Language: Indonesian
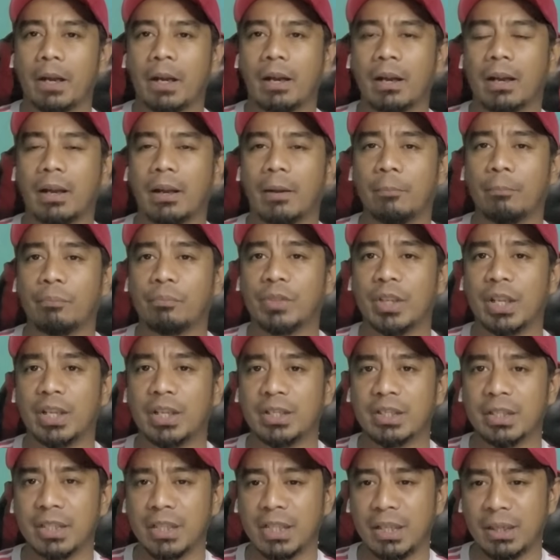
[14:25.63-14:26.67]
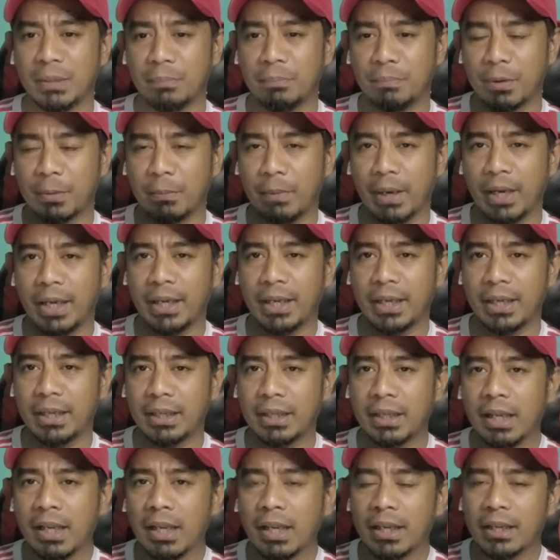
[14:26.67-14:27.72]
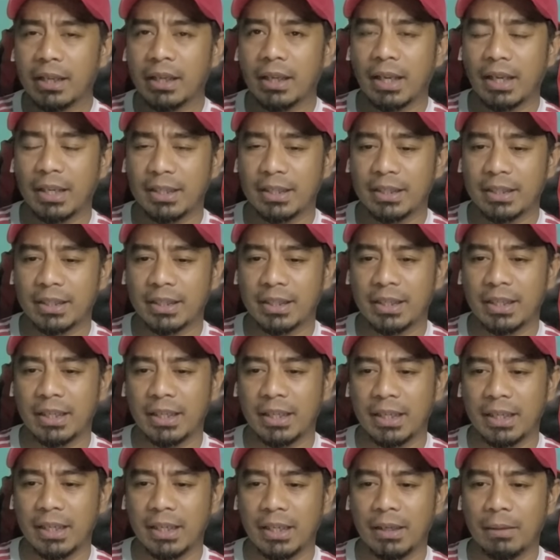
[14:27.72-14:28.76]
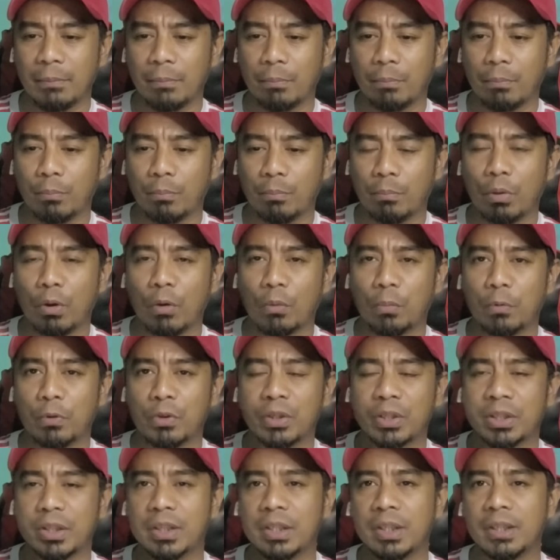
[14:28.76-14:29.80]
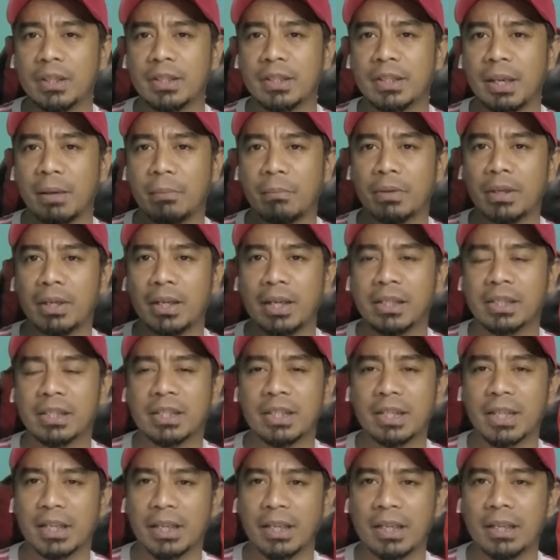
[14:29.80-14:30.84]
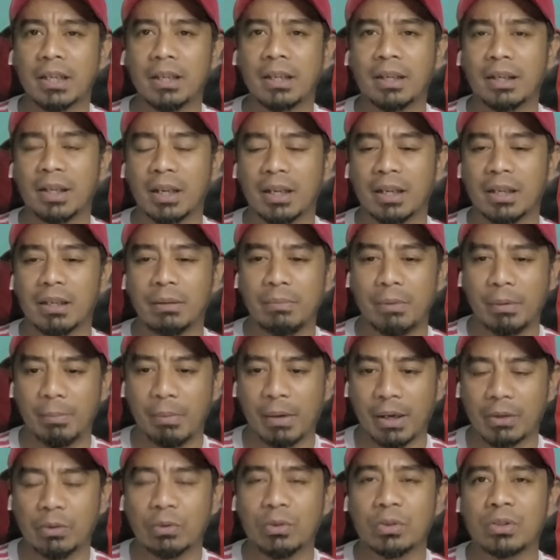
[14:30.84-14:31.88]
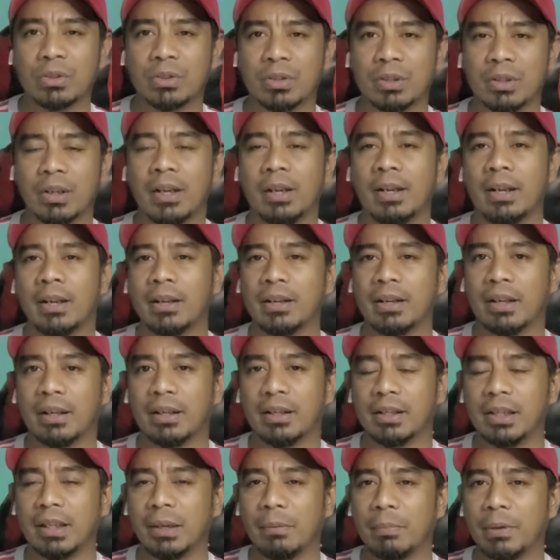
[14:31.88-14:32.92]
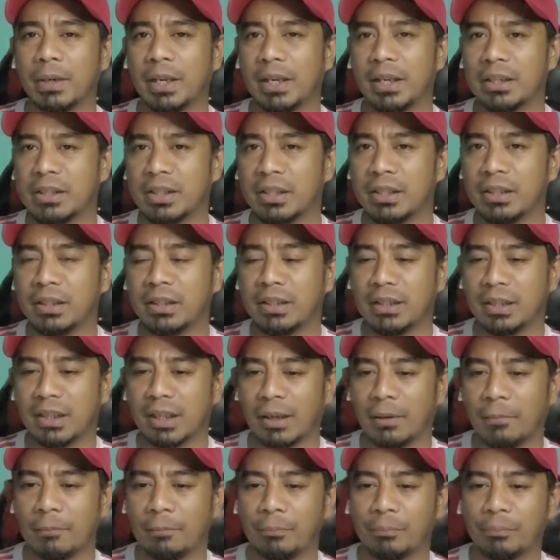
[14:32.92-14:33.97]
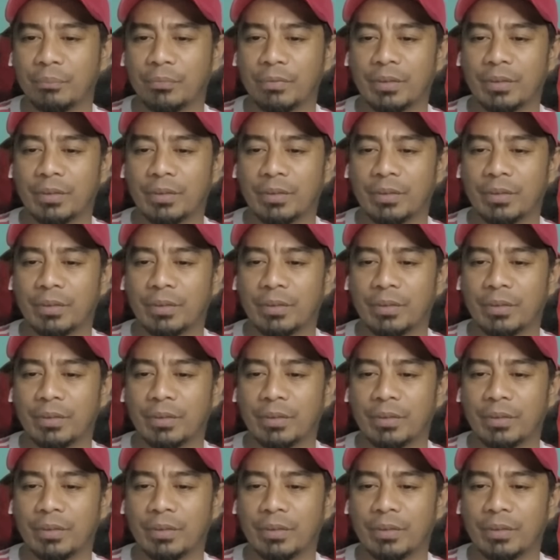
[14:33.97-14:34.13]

Nah, dari segi permainan dari segi ball position saya melihat Senegal lebih bagus uh, daripada Argentina.